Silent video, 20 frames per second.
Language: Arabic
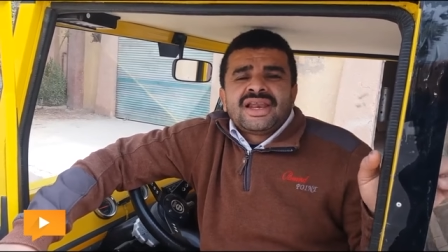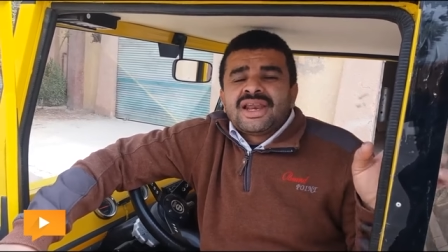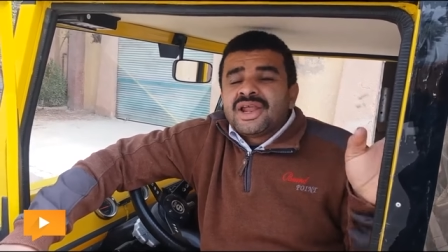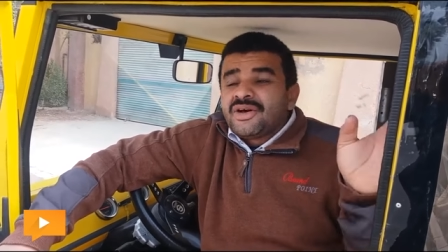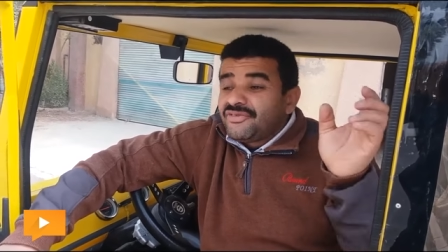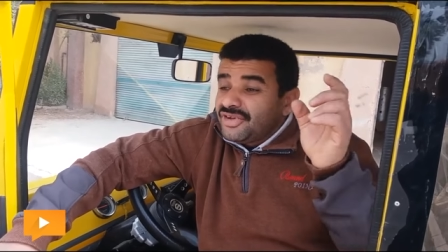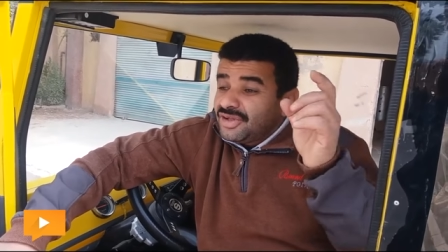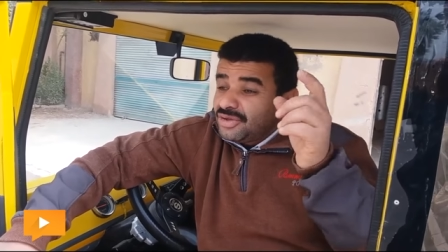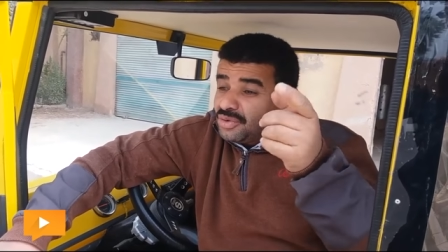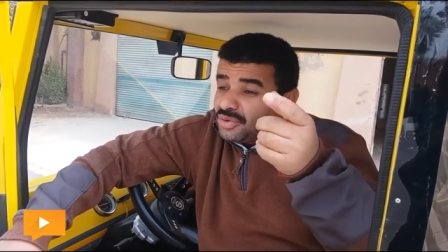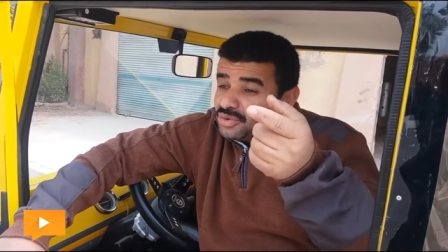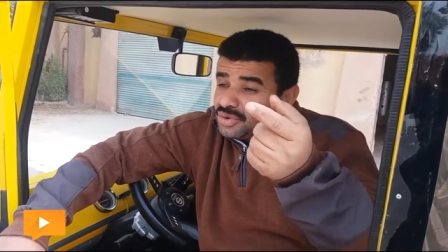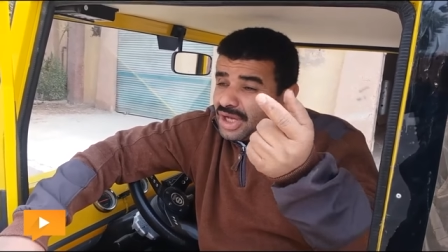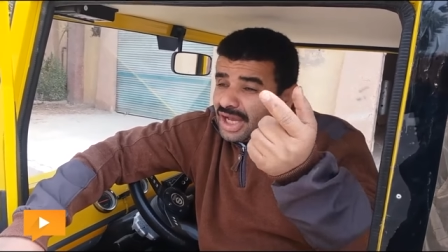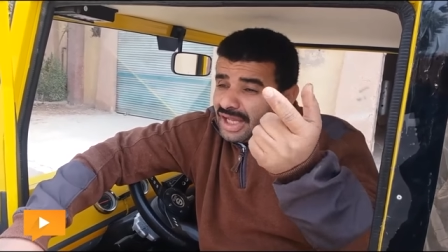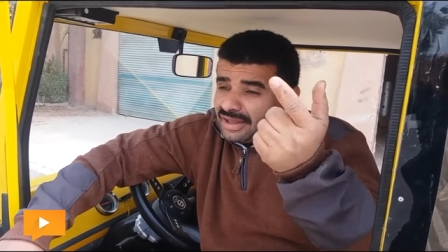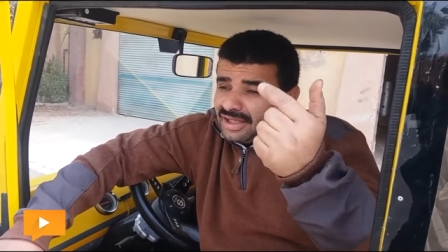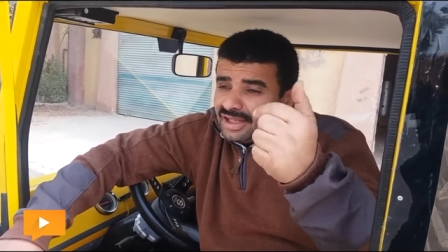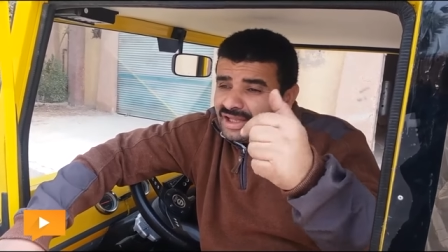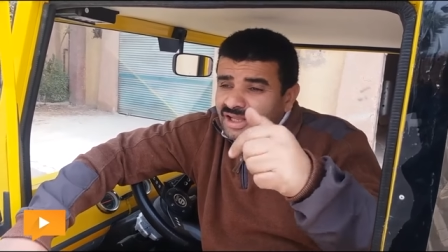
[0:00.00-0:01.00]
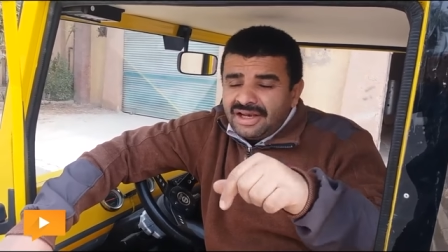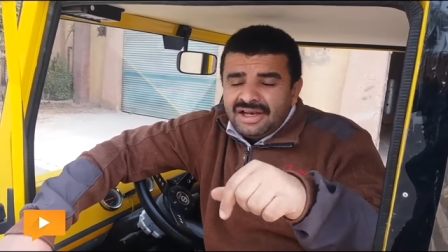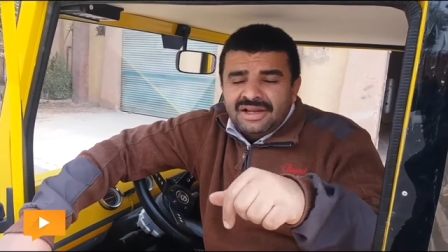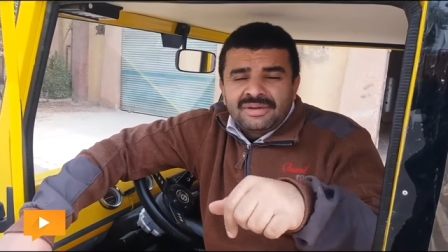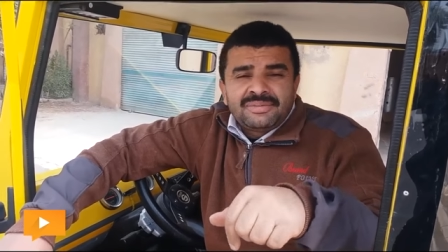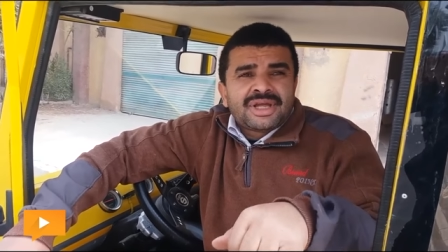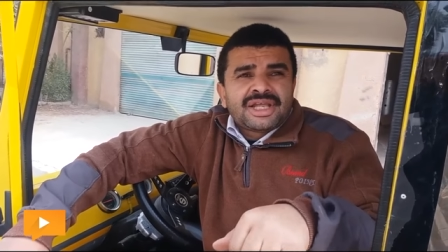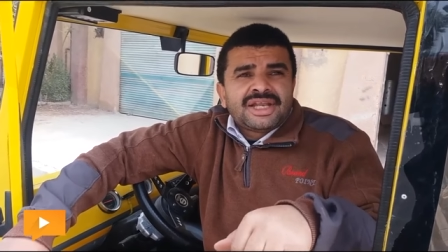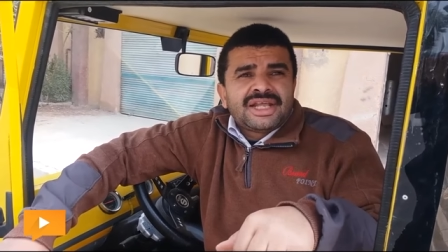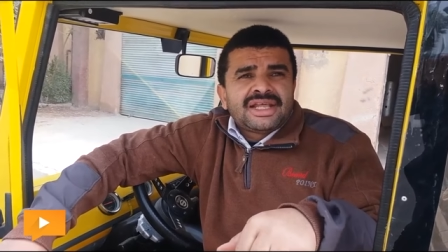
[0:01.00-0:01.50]
لو في اتاحت لي
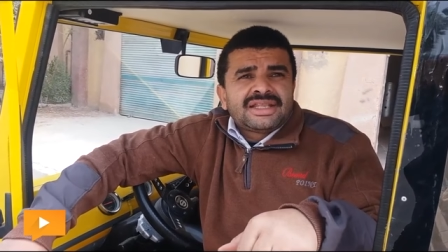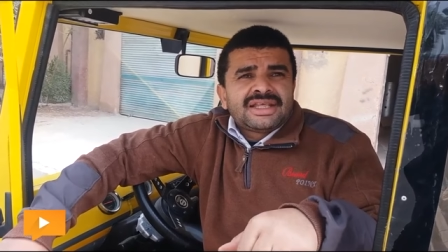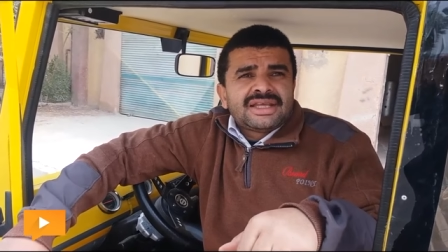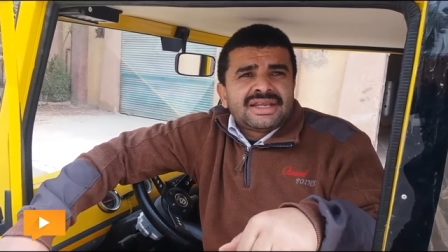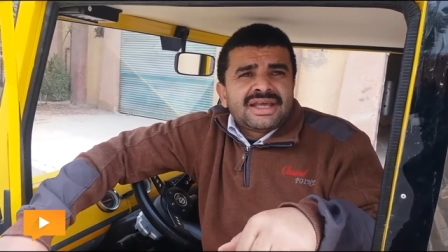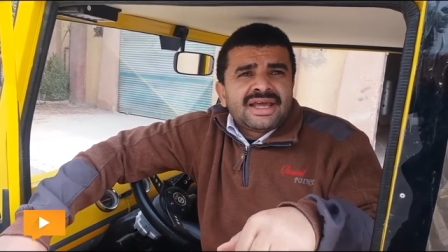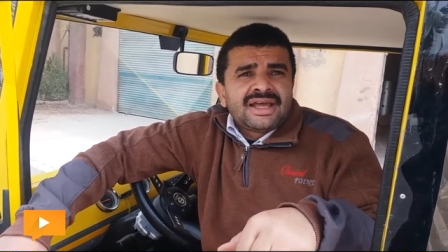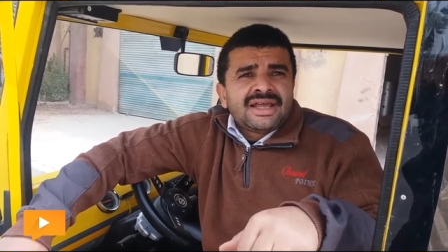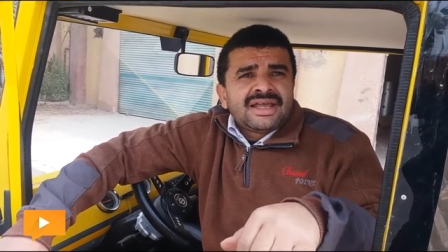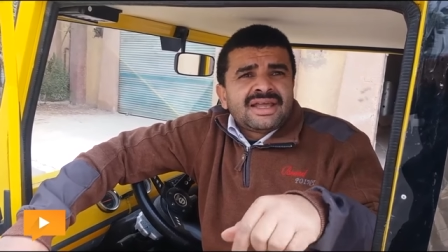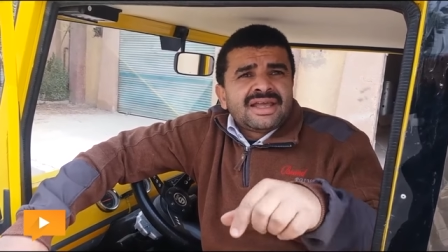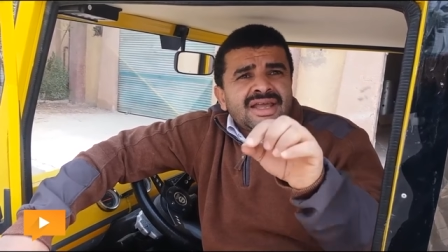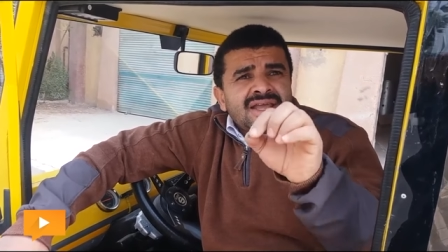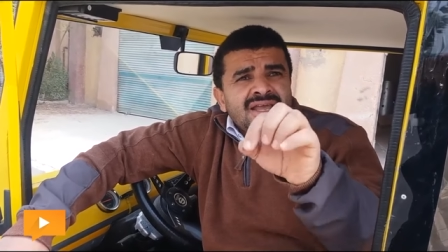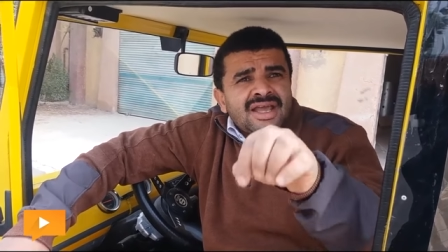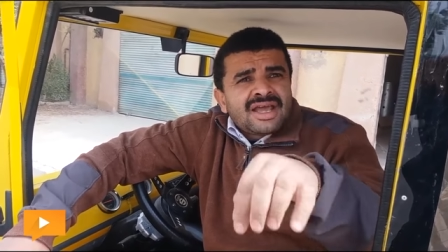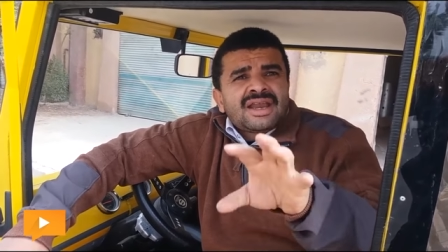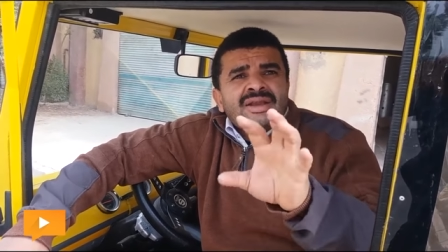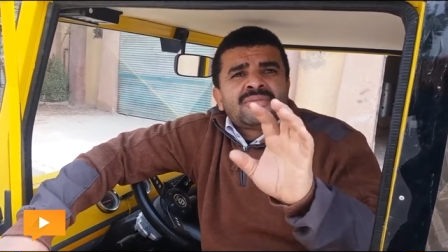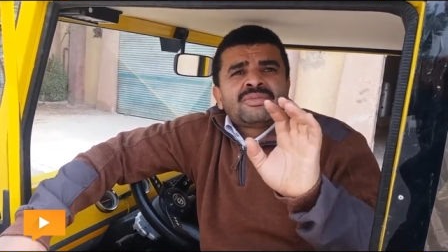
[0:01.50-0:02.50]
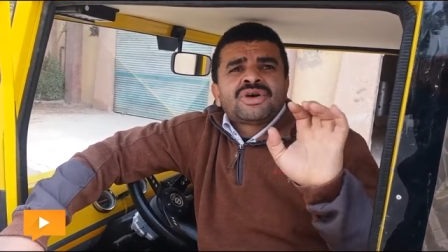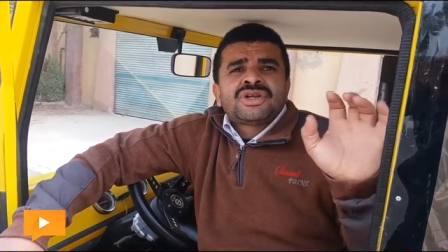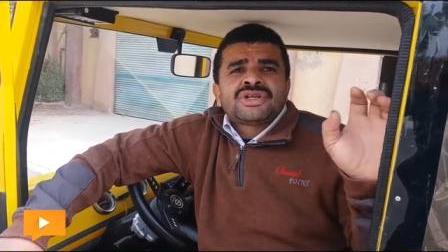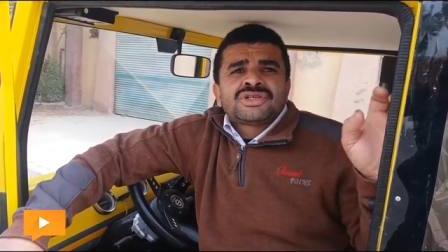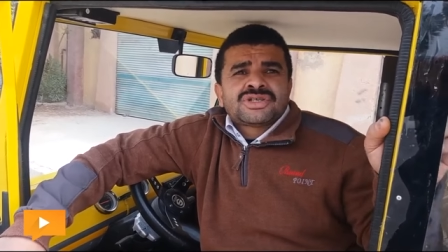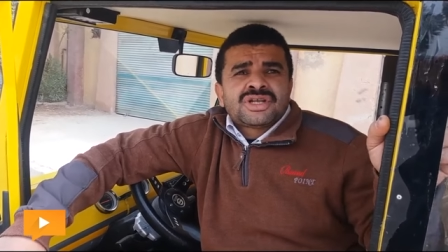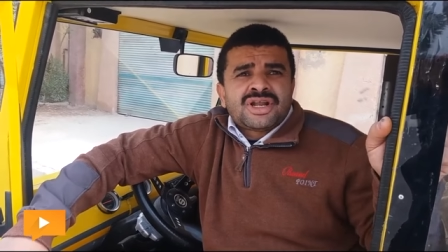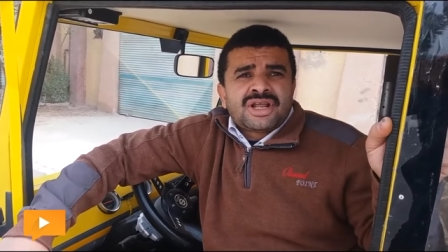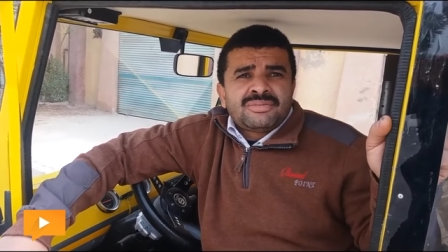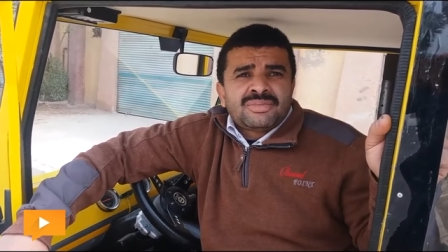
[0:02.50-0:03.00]
الامكانيات هنا انا ممكن
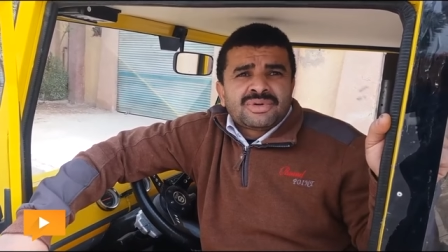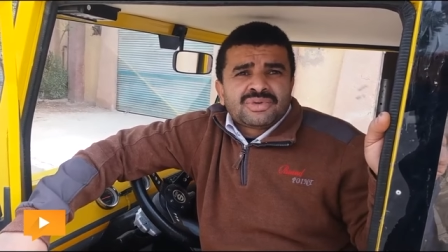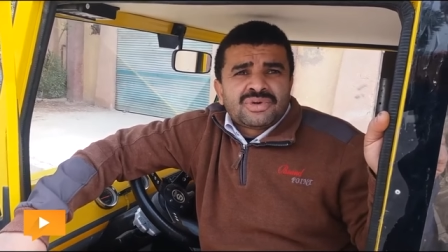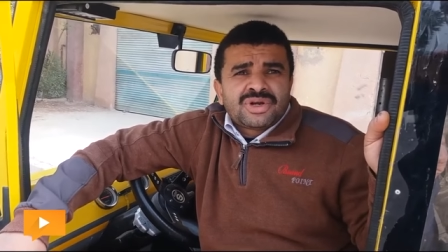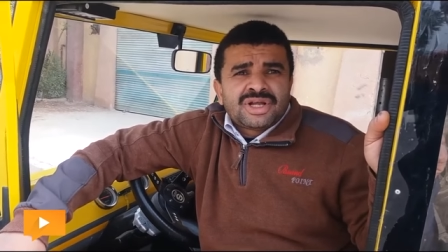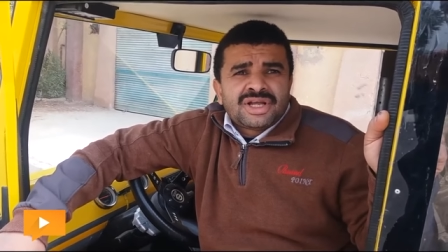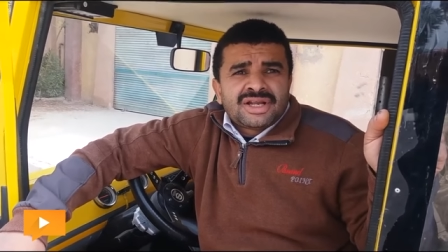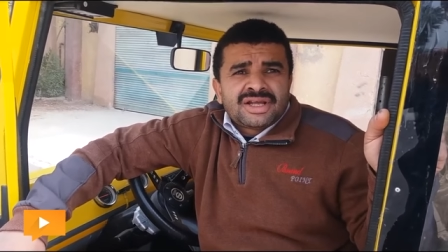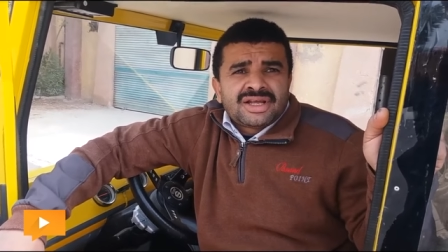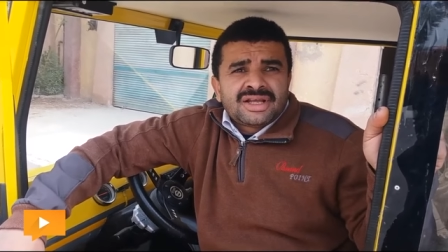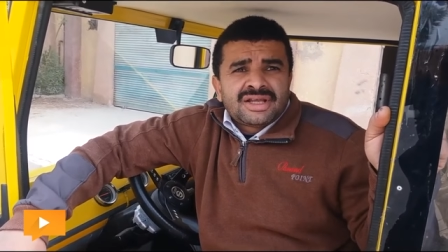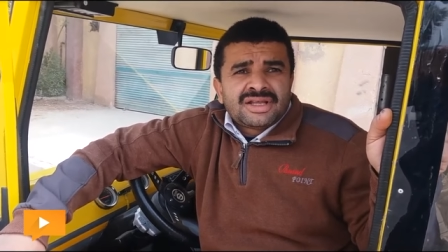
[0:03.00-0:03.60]
اصنع الموتور هنا